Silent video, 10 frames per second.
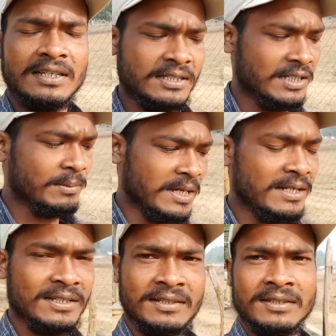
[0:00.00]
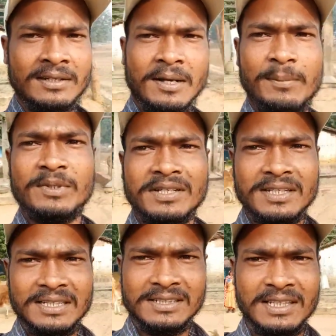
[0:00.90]
थे लेकिन अब है नहीं
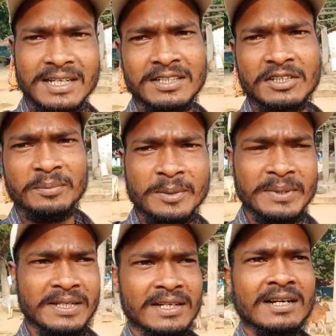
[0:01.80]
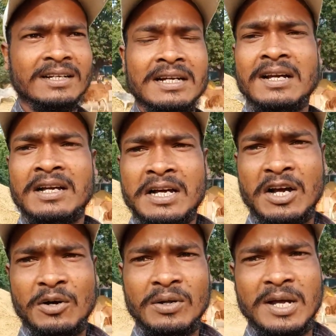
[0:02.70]
जंगल से जाएंगे तभी मिलेगा
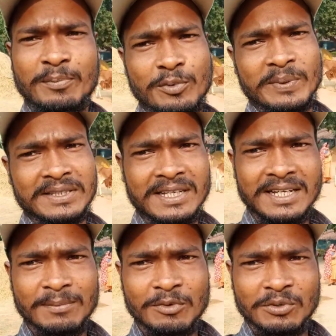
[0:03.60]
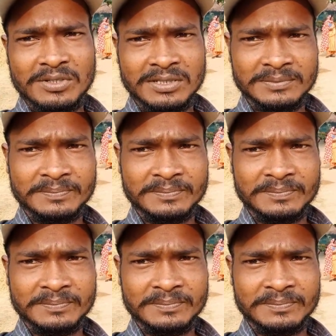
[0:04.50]
और आपको पता है हम लोग